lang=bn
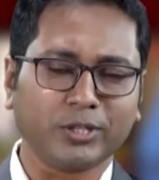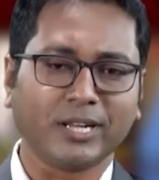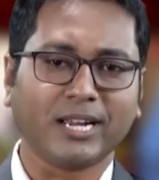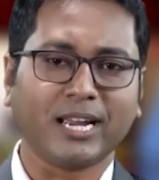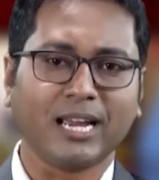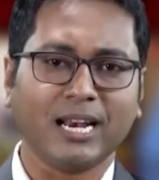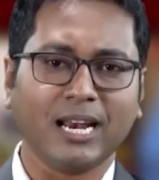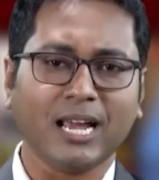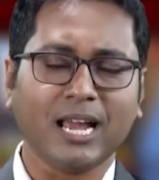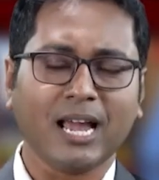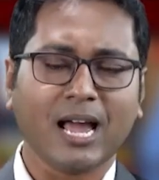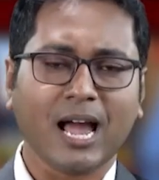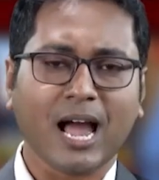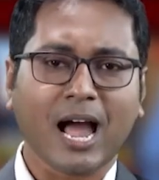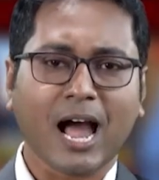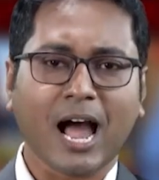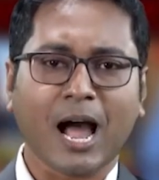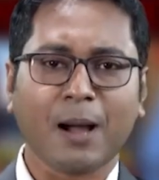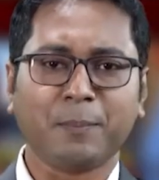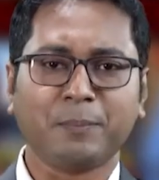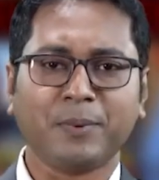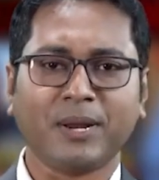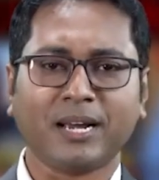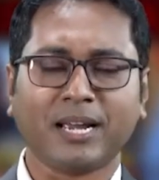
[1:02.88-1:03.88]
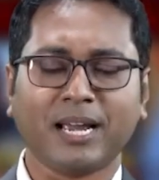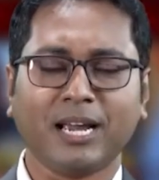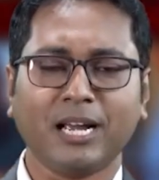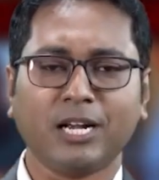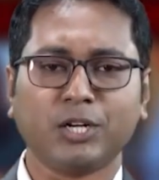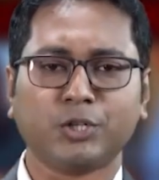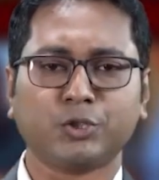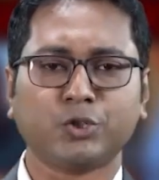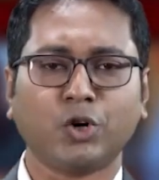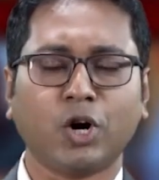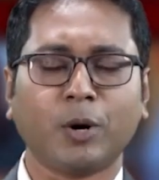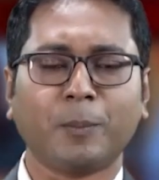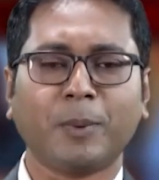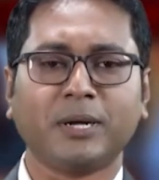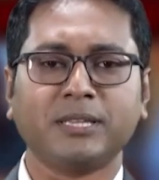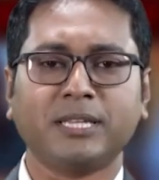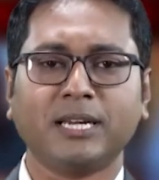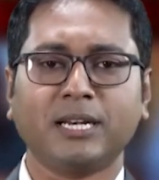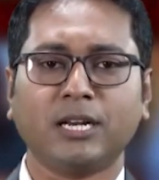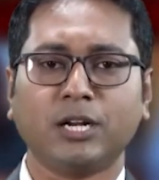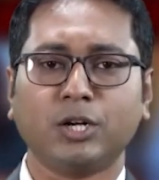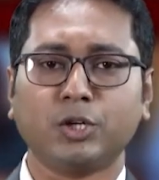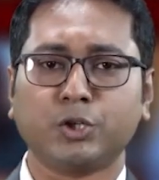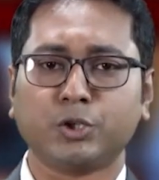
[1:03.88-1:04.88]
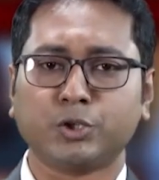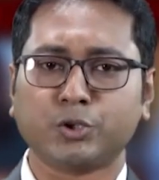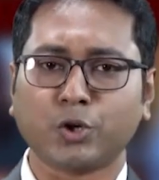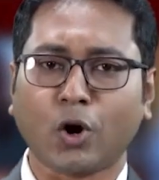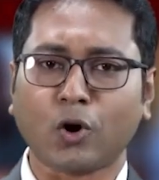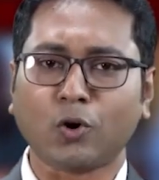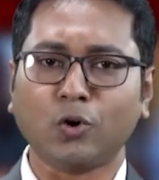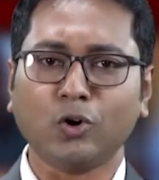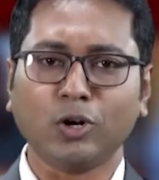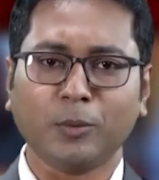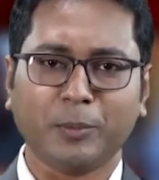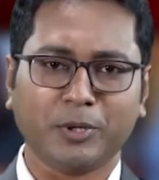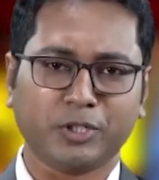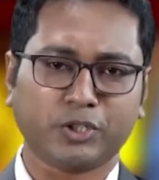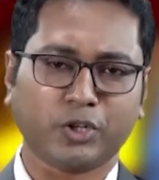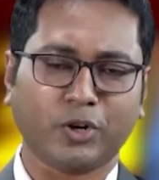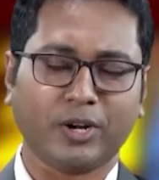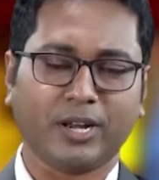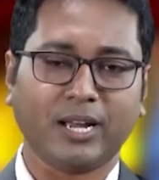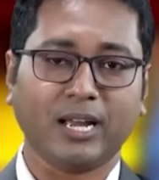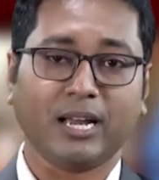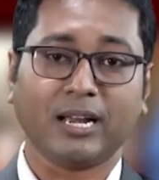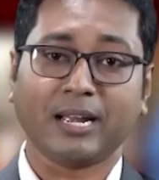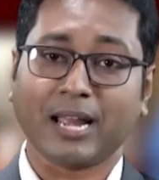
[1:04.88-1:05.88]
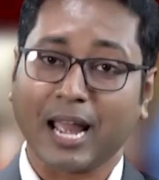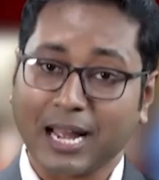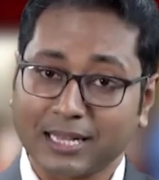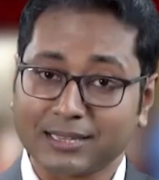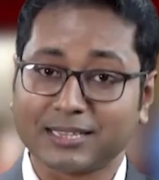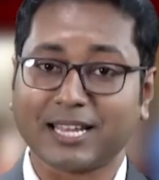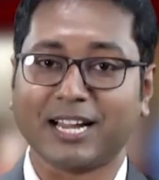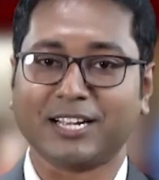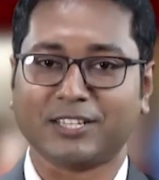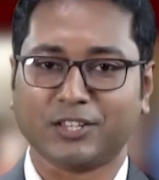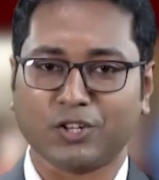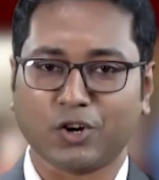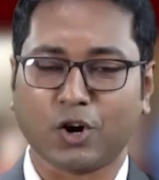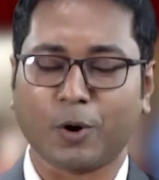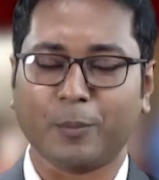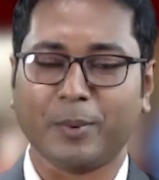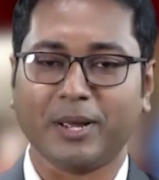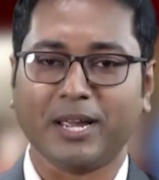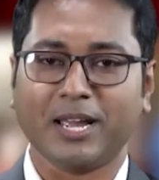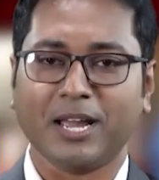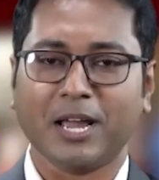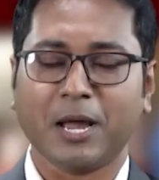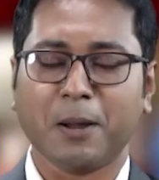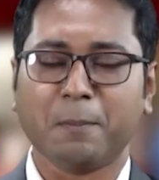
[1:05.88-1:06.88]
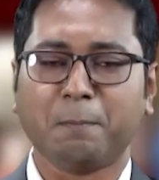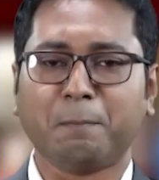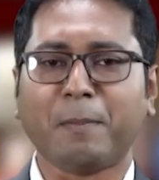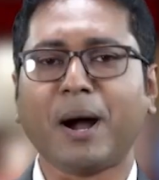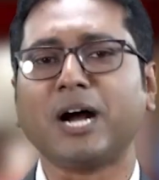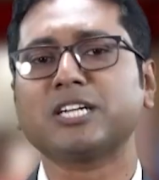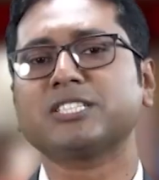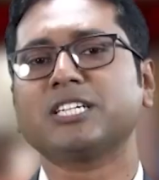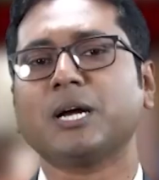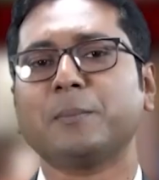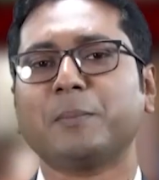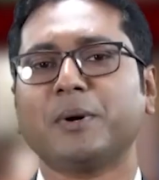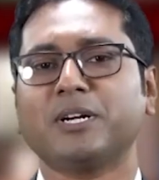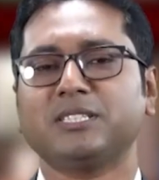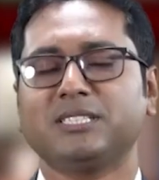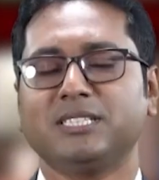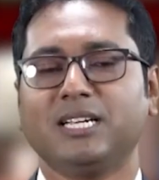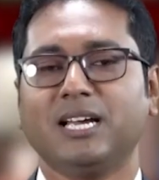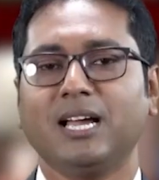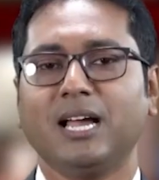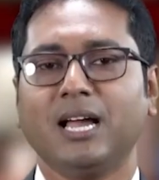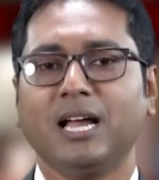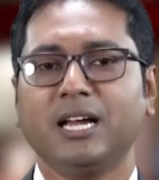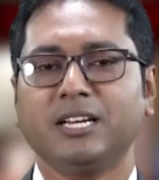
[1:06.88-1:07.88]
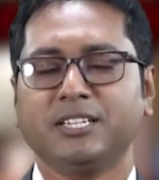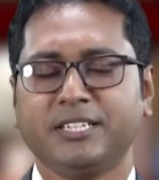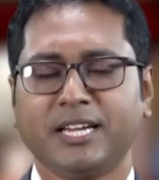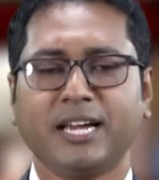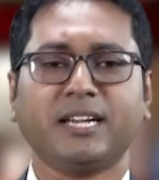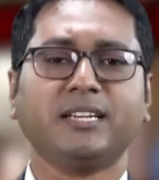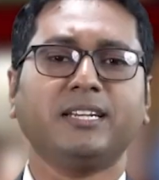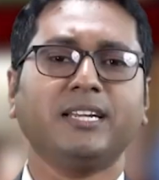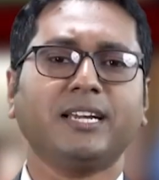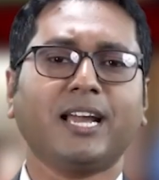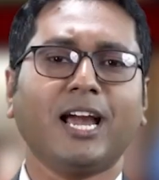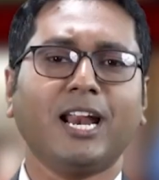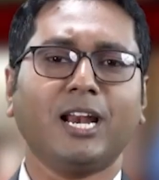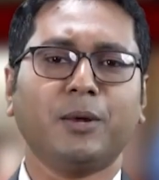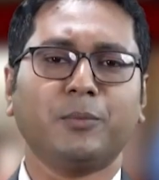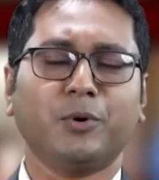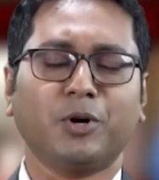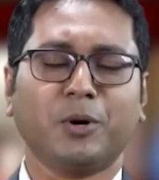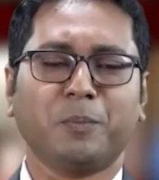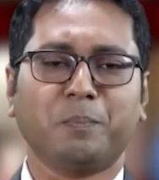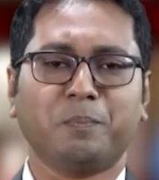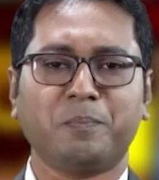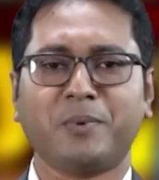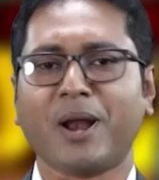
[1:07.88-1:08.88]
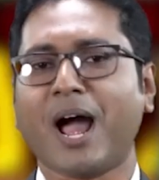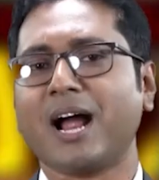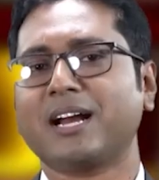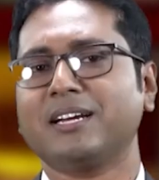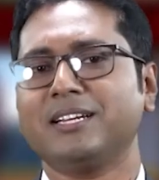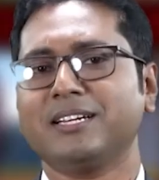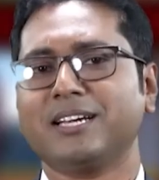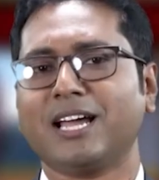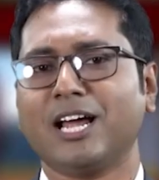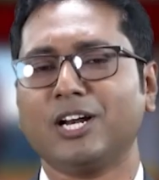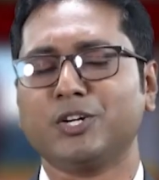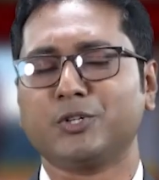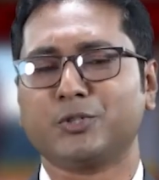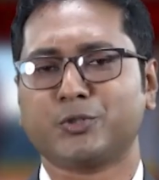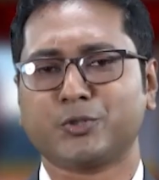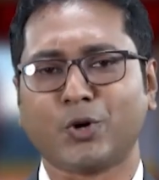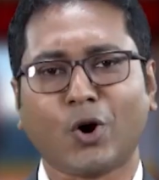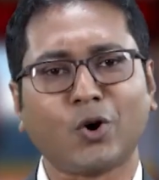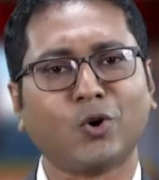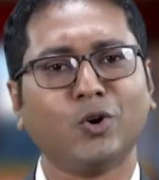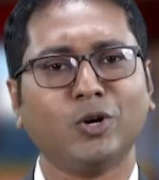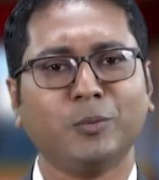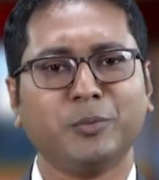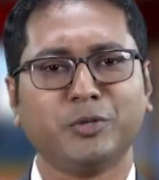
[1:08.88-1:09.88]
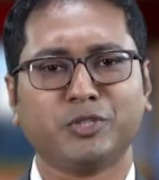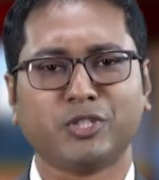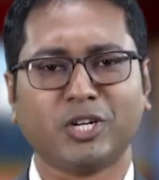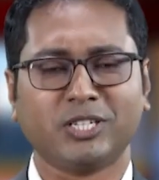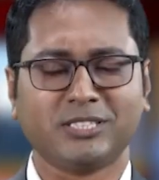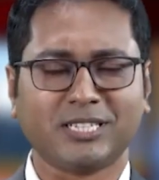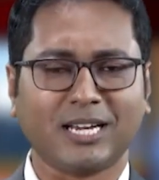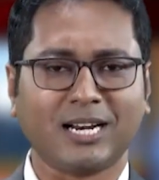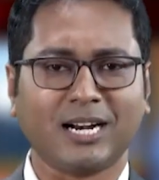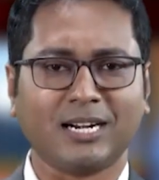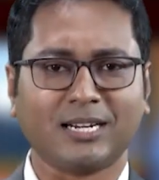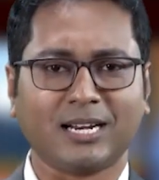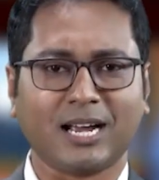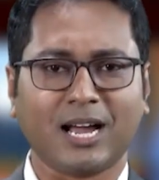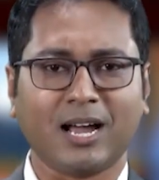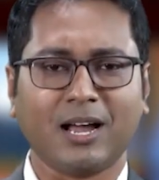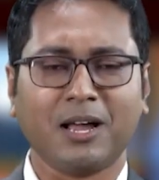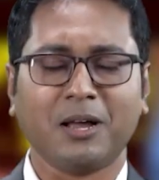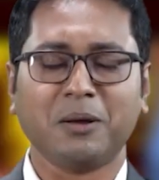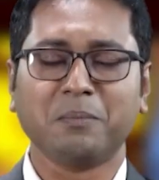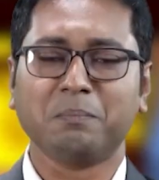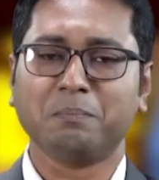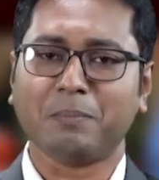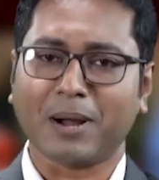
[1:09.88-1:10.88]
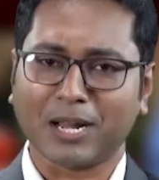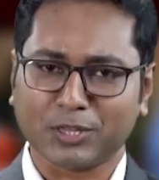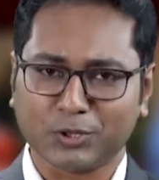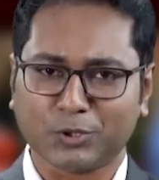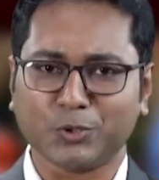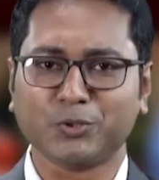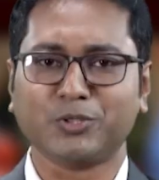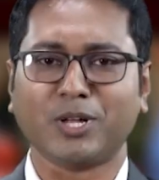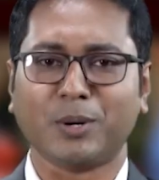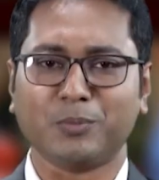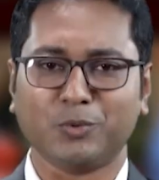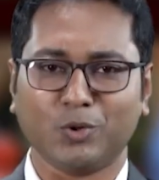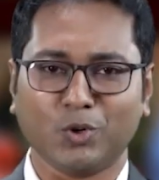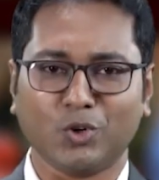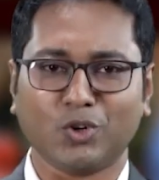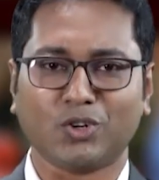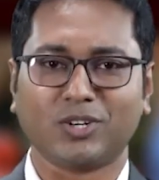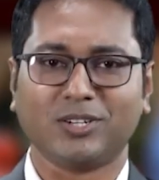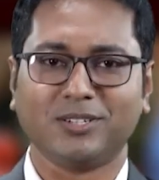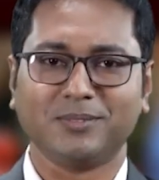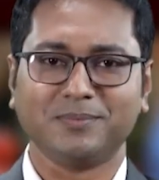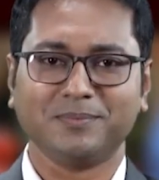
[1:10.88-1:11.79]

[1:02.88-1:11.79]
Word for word: হতে গেলে আপনাকে সংবাদের সকল বিষয়ে জ্ঞান থাকতে হবে পাশাপাশি টেকনিক্যাল এবং প্র্যাকটিক্যাল সকল বিষয় জানাটা বাধ্যতামূলক